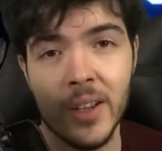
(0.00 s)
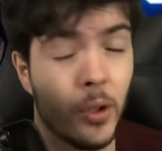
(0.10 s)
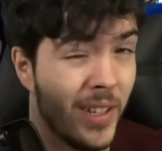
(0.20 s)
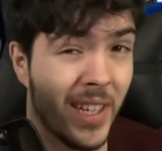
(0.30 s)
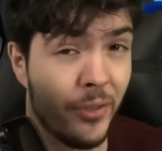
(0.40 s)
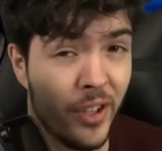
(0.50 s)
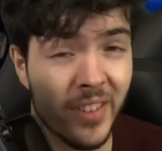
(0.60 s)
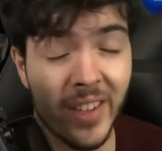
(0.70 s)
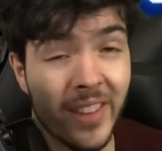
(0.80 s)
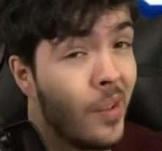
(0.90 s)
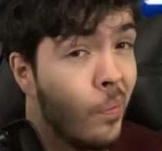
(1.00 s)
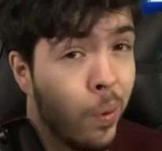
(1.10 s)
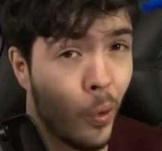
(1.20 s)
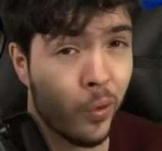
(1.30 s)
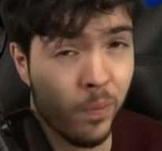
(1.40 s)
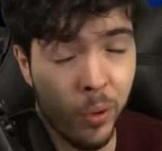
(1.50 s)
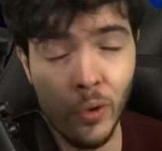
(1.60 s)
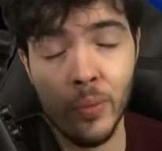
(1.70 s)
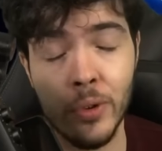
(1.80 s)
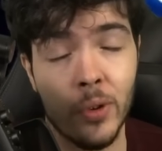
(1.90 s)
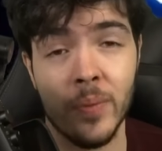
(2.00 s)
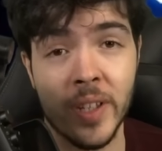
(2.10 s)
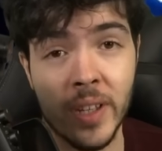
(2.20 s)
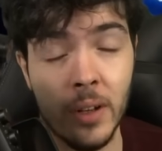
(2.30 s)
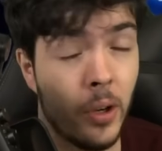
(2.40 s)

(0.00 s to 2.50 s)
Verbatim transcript: Côté Griffin, ça a été beaucoup beaucoup plus compliqué.